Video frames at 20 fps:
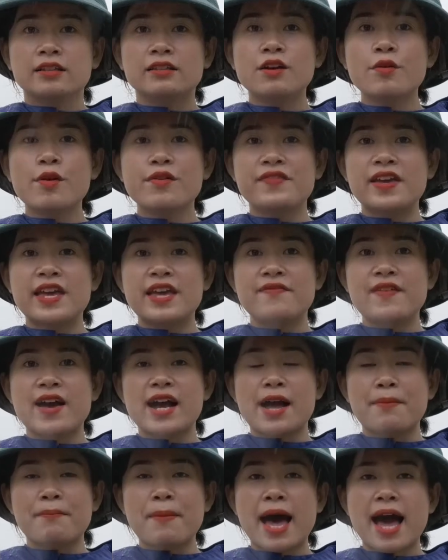Thưa quý vị
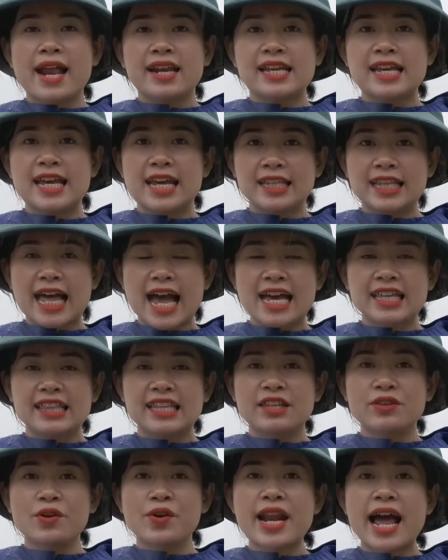và các bạn, hiện tại
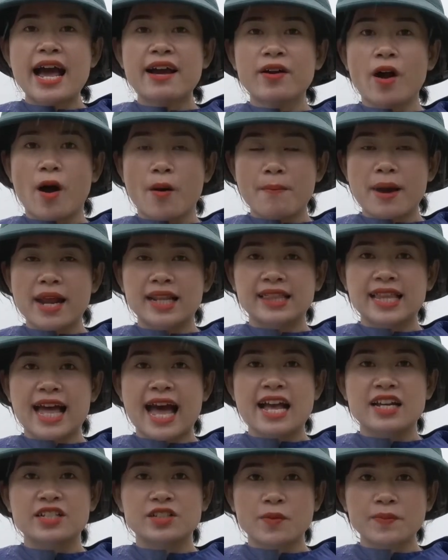thì tôi đang có mặt
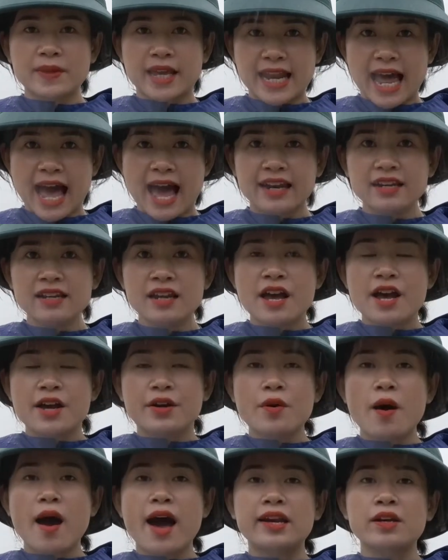tại sông Thạch Hãn,
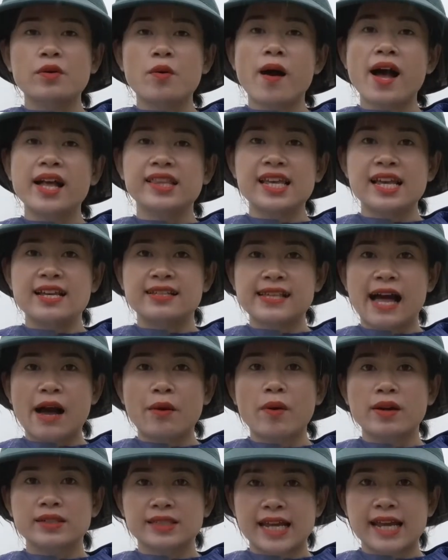đoạn qua thị
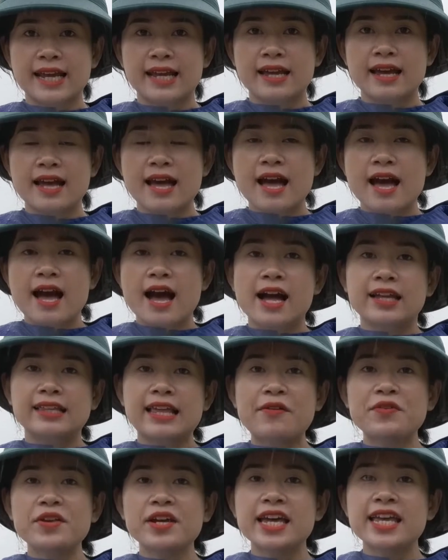xã Quảng Trị. À,
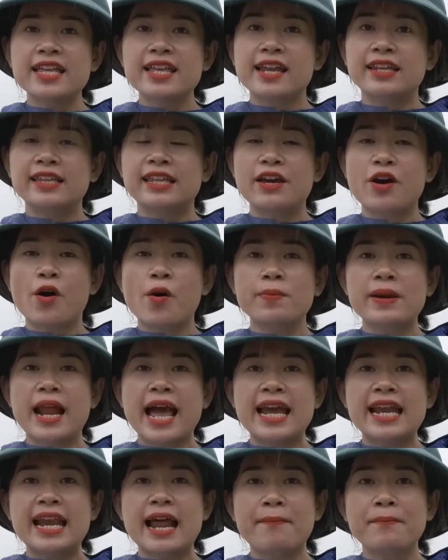theo như ghi nhận thì hôm
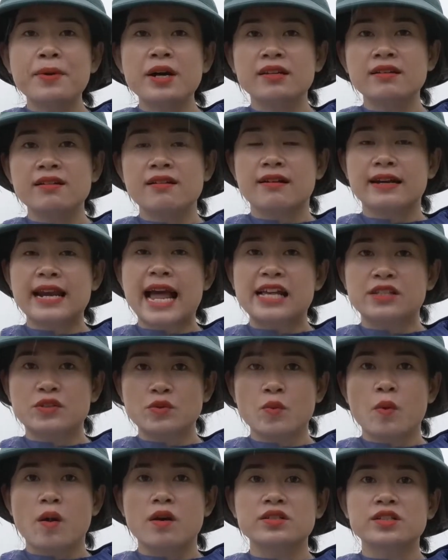nay là mực nước đã
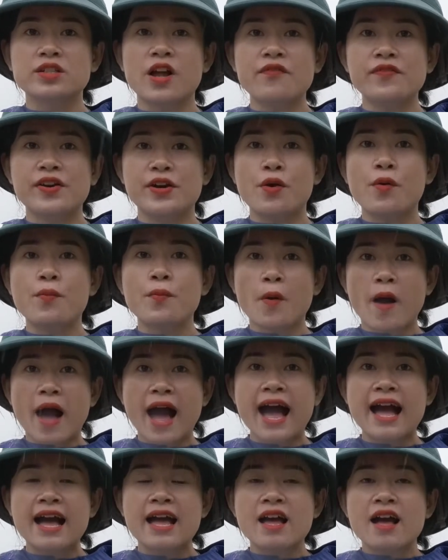xuống so với hôm
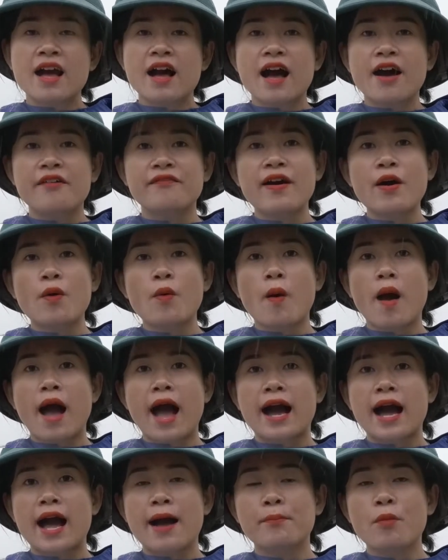qua à, vào
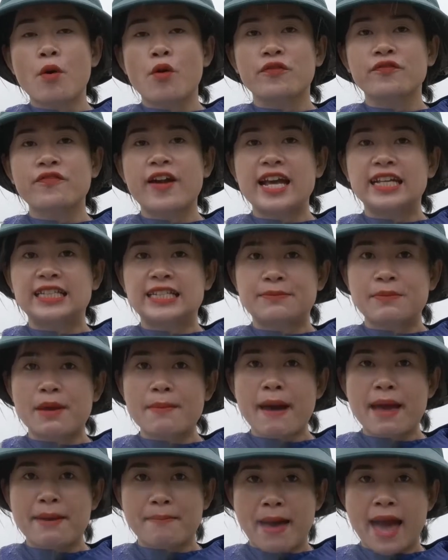khoảng
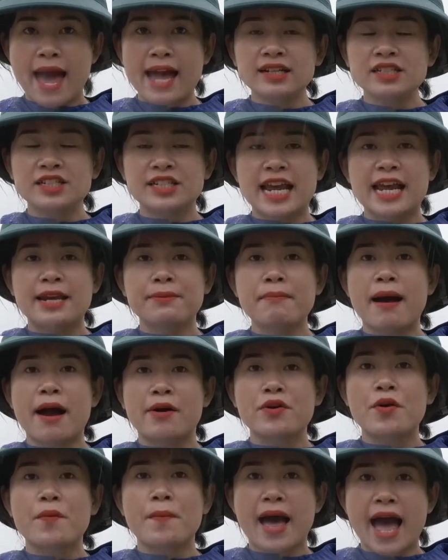4,97 à, m trên
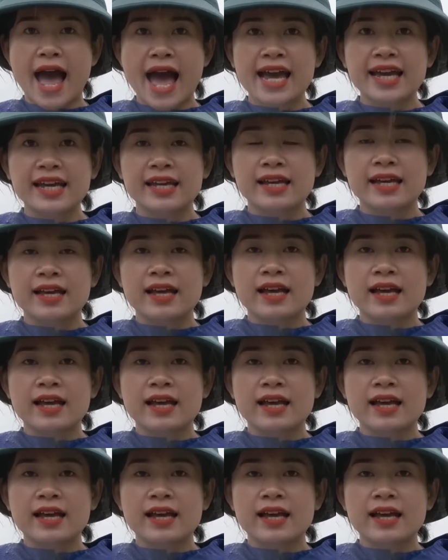bão Đông 2.